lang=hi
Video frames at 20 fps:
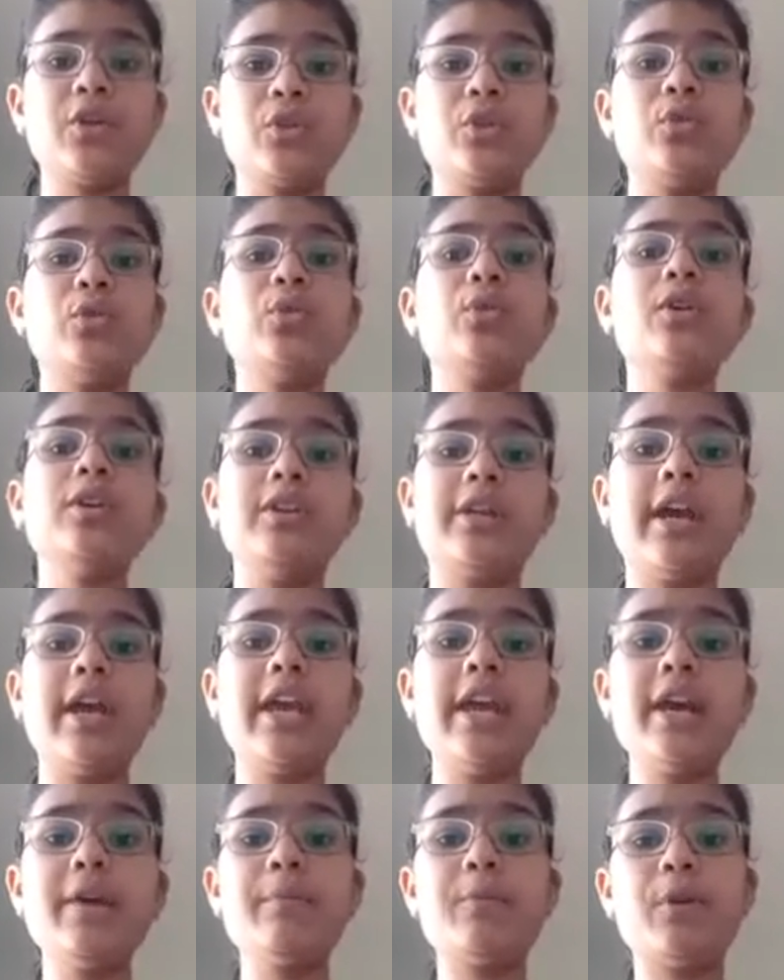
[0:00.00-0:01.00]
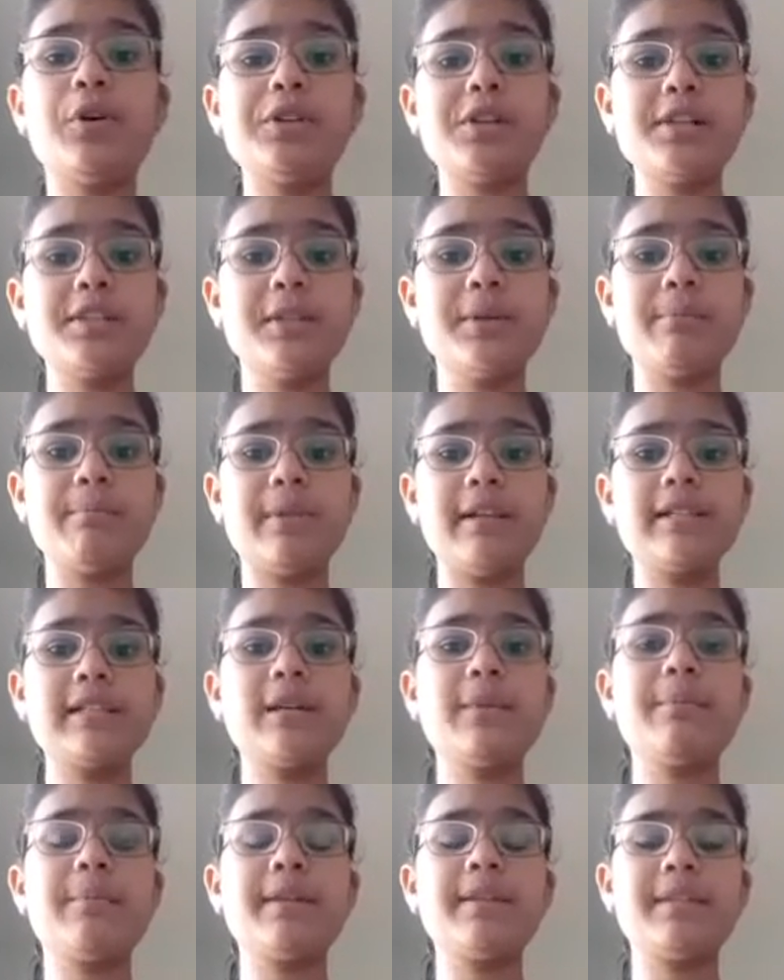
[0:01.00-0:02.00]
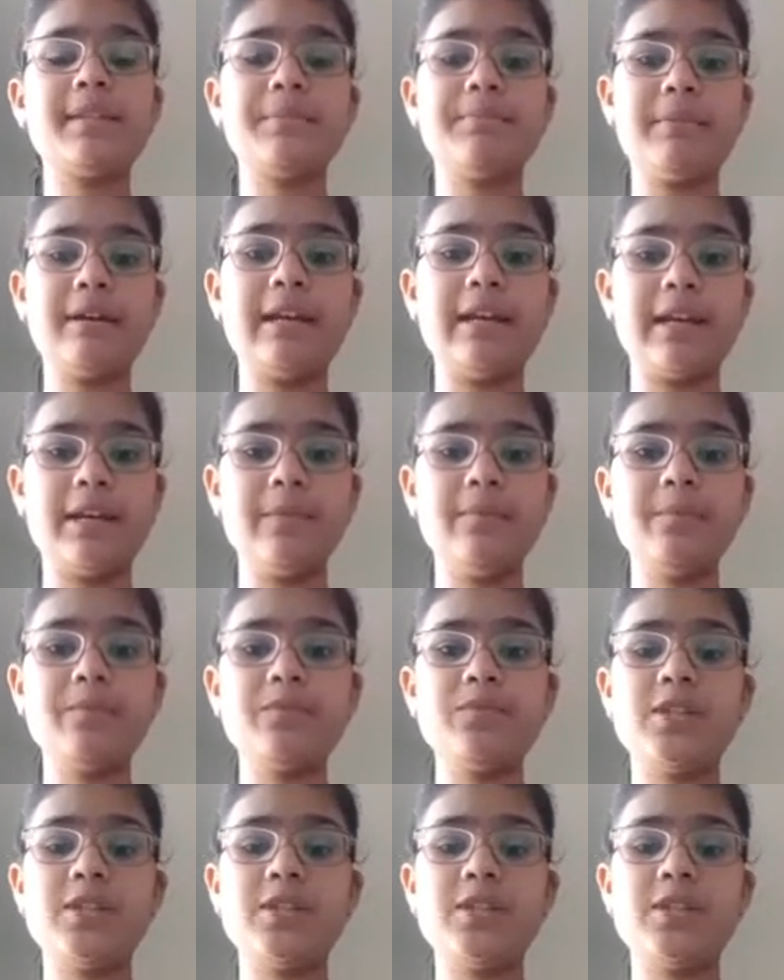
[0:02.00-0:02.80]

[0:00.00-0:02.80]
तो यह एक बहुत ही सिंपल सा प्रिंसिपल है